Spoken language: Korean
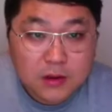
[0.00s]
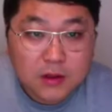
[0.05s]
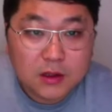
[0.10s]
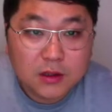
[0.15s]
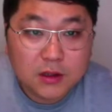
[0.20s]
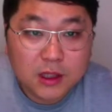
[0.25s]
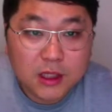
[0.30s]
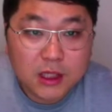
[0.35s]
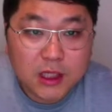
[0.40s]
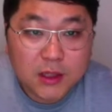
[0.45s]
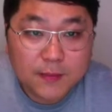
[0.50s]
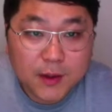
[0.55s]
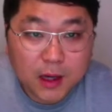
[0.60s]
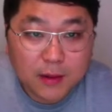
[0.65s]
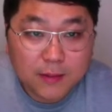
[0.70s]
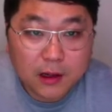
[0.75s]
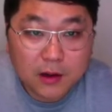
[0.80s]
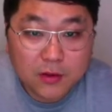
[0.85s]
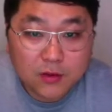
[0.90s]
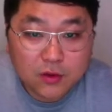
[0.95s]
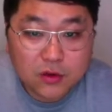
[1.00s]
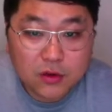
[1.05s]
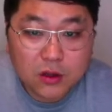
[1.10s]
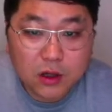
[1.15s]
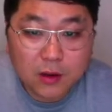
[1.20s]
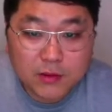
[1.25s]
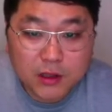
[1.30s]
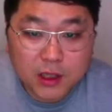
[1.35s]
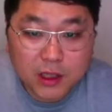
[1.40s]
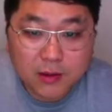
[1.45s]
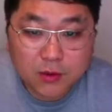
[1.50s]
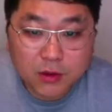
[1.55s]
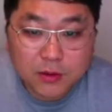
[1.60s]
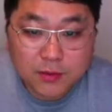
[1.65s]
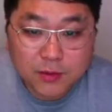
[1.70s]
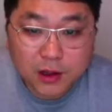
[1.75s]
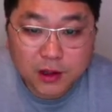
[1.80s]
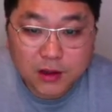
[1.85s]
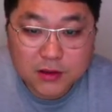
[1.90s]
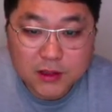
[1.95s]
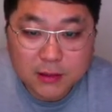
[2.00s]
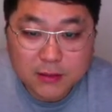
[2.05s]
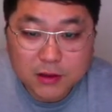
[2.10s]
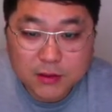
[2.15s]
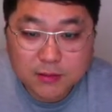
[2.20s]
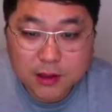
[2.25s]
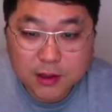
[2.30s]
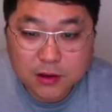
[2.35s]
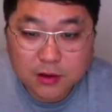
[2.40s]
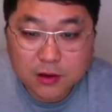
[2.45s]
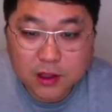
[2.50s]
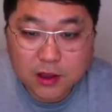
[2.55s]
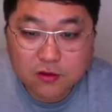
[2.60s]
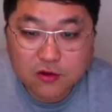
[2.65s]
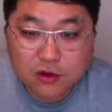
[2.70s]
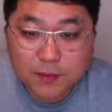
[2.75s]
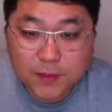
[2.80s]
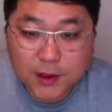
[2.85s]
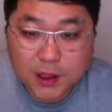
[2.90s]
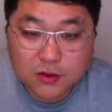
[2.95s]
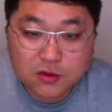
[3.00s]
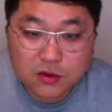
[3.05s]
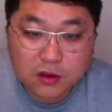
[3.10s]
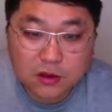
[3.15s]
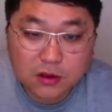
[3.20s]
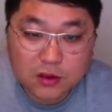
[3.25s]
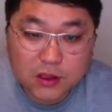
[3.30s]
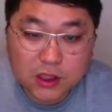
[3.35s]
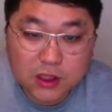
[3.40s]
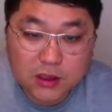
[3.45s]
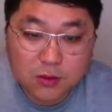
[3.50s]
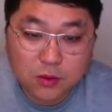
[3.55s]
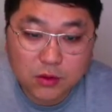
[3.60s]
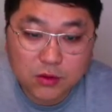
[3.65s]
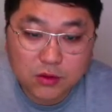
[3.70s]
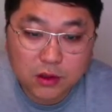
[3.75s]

이렇게 200파운드 검색해보시면 30만원에 구입할 수 있는 거 찾아볼 수